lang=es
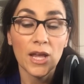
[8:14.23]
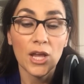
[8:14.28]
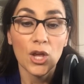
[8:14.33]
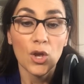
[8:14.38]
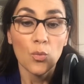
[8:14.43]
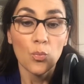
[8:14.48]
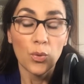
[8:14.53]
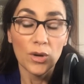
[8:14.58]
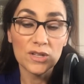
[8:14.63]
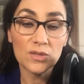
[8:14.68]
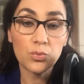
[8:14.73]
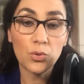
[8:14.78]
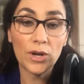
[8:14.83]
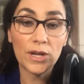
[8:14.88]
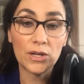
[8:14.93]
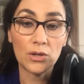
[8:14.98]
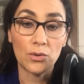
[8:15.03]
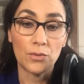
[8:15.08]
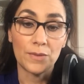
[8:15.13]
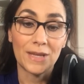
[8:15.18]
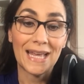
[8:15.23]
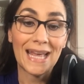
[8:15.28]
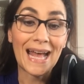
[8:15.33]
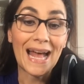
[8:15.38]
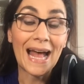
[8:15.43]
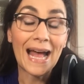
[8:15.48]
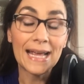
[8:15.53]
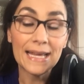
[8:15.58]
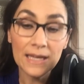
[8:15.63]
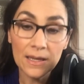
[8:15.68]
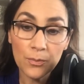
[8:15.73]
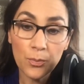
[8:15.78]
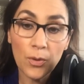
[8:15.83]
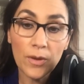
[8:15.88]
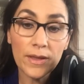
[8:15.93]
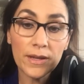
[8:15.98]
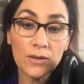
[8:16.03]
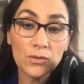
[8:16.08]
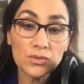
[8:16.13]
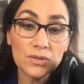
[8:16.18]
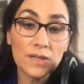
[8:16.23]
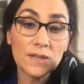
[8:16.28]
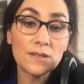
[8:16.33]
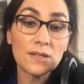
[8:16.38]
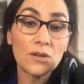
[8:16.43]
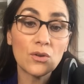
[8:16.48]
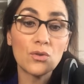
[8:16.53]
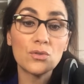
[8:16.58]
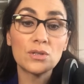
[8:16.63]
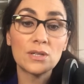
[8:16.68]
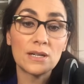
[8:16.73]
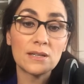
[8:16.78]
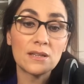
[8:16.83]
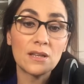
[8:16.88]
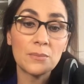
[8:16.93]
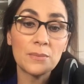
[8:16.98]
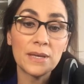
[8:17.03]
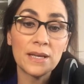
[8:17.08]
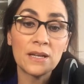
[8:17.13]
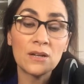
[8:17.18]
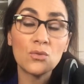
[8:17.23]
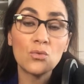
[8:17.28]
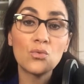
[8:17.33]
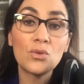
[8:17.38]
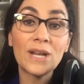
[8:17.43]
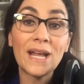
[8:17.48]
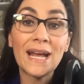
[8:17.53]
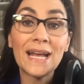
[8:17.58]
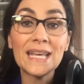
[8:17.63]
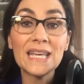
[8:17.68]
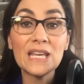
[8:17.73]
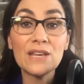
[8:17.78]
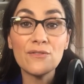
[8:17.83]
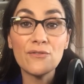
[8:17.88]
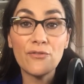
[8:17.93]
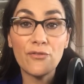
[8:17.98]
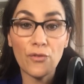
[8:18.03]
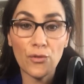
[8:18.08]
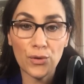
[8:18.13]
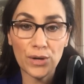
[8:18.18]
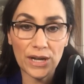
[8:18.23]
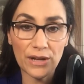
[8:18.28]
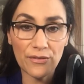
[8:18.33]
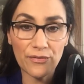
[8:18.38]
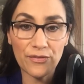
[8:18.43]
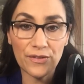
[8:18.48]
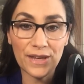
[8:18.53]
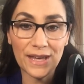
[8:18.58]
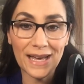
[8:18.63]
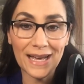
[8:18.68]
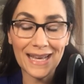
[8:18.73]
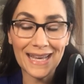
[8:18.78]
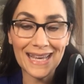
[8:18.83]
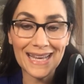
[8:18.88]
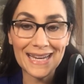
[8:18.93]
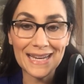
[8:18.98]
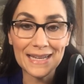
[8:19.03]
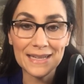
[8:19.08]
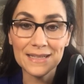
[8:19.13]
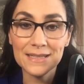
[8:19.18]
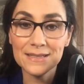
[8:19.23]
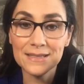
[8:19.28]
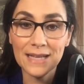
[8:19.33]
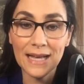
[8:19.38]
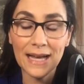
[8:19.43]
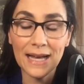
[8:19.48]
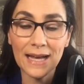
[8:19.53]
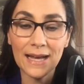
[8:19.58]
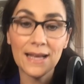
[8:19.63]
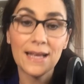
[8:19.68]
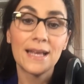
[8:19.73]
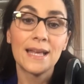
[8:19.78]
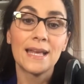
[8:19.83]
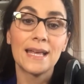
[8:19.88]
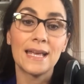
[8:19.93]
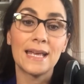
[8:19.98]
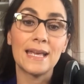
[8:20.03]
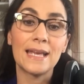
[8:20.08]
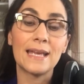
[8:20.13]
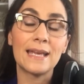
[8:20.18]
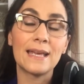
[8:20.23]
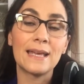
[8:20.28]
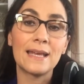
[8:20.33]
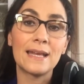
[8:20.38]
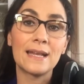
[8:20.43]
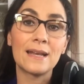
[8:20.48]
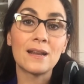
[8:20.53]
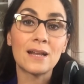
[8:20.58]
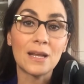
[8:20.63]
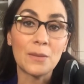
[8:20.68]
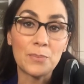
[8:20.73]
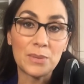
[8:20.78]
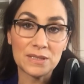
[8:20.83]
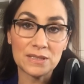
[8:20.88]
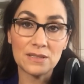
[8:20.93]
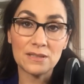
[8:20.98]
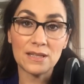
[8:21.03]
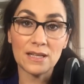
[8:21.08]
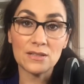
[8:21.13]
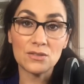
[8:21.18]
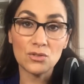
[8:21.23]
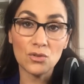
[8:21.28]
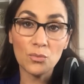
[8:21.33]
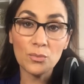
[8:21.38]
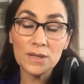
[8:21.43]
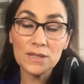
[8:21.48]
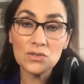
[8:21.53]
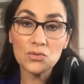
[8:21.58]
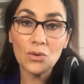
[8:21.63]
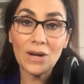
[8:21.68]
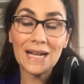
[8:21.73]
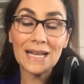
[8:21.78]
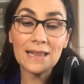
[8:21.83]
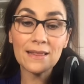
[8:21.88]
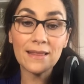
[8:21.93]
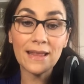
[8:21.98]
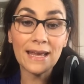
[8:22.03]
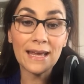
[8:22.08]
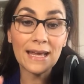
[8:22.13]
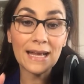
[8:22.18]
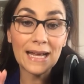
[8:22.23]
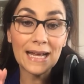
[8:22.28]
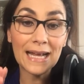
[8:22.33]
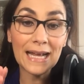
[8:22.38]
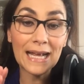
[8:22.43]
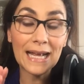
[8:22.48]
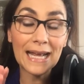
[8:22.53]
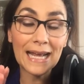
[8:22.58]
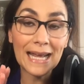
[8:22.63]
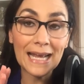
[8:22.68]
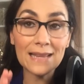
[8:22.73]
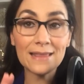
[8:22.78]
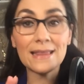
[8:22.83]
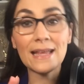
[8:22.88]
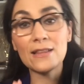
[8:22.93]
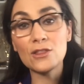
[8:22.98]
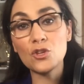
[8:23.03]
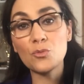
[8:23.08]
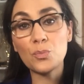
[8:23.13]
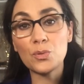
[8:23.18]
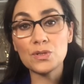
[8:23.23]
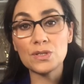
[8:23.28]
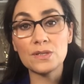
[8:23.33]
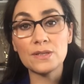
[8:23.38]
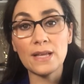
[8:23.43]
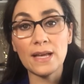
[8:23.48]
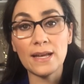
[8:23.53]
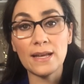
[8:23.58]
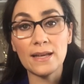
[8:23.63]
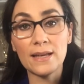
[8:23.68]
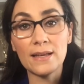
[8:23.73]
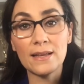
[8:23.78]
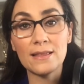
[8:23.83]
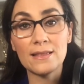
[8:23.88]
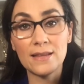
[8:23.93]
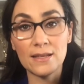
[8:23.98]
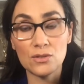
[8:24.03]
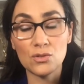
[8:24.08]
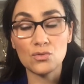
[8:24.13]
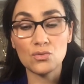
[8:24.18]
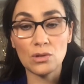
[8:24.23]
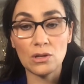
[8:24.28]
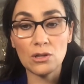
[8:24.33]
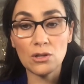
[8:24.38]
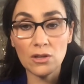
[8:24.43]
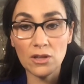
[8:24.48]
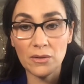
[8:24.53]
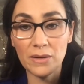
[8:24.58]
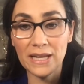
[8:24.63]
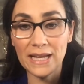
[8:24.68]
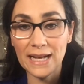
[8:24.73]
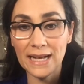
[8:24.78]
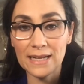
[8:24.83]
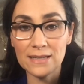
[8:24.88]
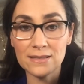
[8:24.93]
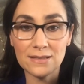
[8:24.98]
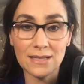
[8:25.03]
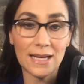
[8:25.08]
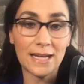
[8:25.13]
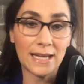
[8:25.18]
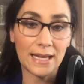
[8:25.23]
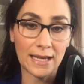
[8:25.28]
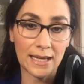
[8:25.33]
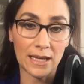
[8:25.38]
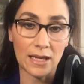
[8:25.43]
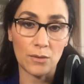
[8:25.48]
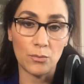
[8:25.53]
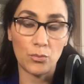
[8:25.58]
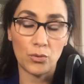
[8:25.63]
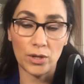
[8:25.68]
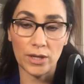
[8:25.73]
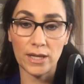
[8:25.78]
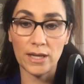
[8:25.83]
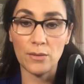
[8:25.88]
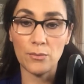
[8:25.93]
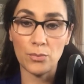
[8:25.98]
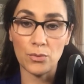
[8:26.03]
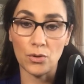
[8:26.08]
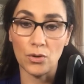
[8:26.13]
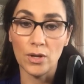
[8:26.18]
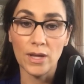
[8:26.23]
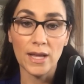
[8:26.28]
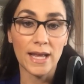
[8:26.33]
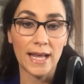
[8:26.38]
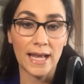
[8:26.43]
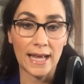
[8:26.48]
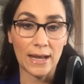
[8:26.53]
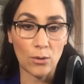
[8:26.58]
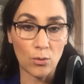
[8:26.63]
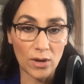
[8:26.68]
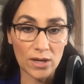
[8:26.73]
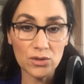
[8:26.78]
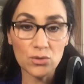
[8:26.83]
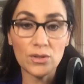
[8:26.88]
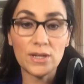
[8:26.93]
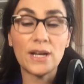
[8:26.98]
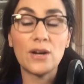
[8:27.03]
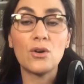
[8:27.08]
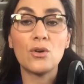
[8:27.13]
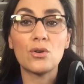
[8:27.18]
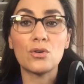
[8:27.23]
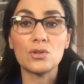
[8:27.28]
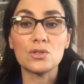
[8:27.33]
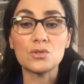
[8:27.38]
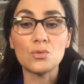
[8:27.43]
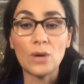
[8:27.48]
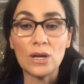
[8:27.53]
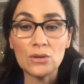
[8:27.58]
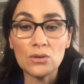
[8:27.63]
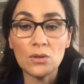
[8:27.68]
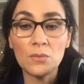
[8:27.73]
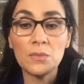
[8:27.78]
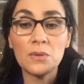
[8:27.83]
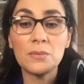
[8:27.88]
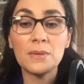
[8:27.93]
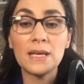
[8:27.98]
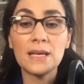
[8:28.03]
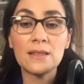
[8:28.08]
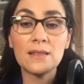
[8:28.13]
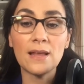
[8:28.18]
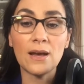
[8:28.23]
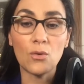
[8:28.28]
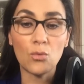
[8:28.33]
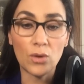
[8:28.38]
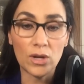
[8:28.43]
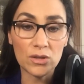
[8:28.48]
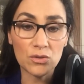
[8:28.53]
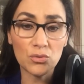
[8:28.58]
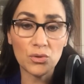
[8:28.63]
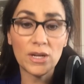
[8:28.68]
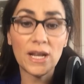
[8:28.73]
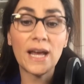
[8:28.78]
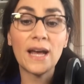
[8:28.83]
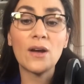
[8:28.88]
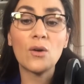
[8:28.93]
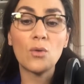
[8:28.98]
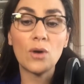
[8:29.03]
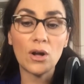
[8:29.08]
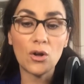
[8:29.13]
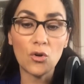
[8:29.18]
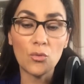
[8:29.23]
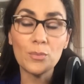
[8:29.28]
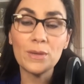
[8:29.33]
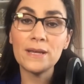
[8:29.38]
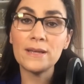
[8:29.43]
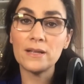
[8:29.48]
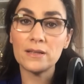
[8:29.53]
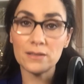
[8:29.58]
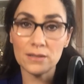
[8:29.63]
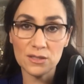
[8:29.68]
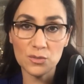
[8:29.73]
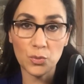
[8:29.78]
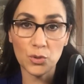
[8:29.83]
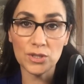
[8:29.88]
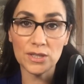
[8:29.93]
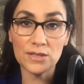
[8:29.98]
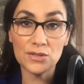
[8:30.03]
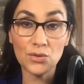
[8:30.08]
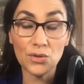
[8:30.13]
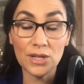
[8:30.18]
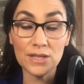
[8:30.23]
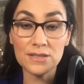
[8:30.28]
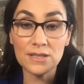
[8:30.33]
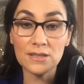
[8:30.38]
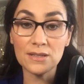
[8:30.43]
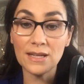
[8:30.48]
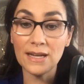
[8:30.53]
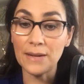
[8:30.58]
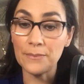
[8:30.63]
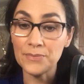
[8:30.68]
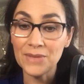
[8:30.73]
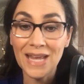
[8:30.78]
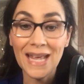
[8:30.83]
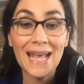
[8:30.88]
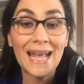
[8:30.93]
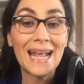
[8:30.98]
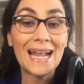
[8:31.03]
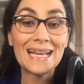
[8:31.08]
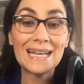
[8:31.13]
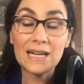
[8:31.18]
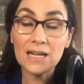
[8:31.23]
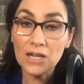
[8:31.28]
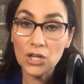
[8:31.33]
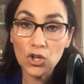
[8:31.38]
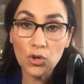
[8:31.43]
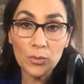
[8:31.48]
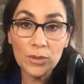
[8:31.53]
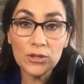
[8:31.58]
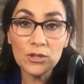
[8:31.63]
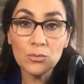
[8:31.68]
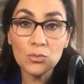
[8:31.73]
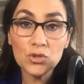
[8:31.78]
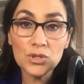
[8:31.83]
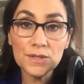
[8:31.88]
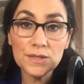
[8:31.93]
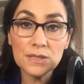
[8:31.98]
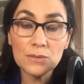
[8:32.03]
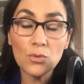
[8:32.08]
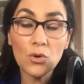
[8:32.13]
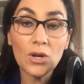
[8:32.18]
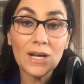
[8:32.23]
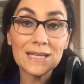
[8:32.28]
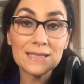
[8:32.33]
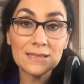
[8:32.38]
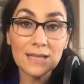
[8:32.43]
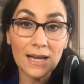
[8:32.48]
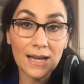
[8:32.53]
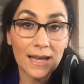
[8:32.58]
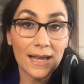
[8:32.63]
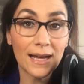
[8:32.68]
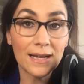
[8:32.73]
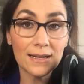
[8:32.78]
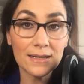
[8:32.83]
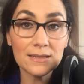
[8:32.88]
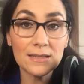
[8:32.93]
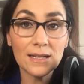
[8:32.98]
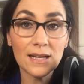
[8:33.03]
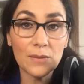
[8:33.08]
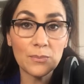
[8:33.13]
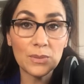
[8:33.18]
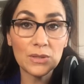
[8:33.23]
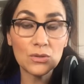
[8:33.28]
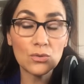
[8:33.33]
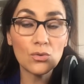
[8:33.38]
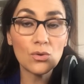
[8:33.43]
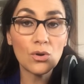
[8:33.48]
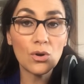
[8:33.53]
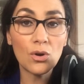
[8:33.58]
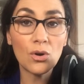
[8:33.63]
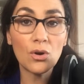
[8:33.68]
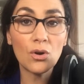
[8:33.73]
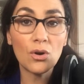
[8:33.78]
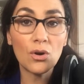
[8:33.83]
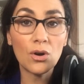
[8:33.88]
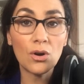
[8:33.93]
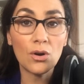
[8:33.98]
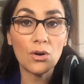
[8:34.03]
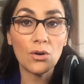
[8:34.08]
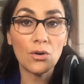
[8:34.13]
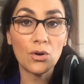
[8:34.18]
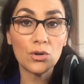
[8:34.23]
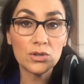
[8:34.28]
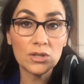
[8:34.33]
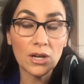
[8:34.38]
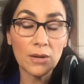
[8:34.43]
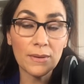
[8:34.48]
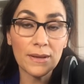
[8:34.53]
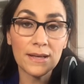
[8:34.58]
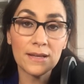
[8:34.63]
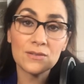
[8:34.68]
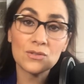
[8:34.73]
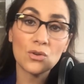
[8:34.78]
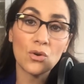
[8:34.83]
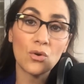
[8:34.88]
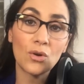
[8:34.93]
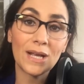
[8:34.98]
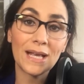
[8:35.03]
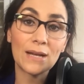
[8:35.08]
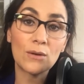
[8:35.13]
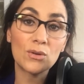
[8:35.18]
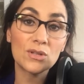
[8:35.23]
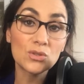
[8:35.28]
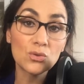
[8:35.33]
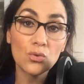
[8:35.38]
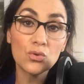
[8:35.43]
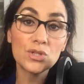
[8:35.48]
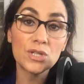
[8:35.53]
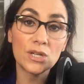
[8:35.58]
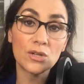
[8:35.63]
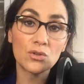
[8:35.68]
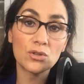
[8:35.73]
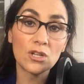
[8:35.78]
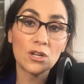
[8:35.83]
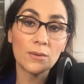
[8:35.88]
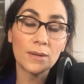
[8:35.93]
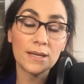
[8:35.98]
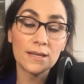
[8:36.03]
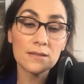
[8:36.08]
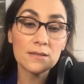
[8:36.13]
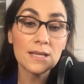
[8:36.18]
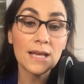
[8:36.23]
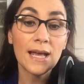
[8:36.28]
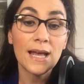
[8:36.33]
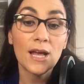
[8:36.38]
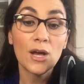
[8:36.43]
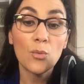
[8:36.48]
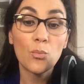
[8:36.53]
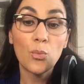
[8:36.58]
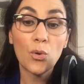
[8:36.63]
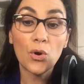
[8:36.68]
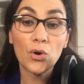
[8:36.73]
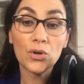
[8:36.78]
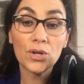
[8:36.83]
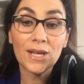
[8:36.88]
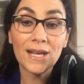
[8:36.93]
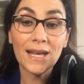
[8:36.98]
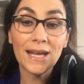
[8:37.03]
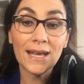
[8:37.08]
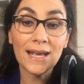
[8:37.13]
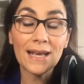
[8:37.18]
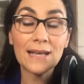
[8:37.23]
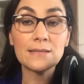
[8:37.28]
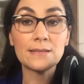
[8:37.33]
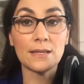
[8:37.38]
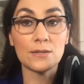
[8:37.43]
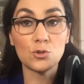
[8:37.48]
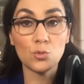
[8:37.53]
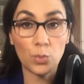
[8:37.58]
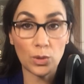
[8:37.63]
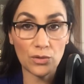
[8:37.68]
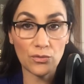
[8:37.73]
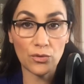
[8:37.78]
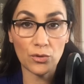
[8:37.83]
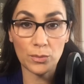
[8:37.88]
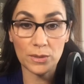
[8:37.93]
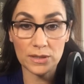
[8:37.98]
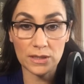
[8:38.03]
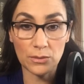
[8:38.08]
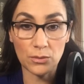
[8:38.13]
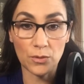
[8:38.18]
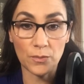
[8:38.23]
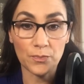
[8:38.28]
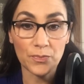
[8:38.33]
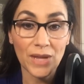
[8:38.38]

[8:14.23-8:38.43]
Pues bueno, Ahí pueden ustedes encontrar también una infografía que les da eh, representación visual de qué tanto porcentaje de su sueldo deberían gastar en qué. Por ejemplo, cuánto en ahorros, cuánto en vivienda, cuánto en agua, comida, transportación, etc. Les recomiendo muchísimo que se lean ese capítulo ah, otra vez o que lo escuchen otra vez porque está súper informativo.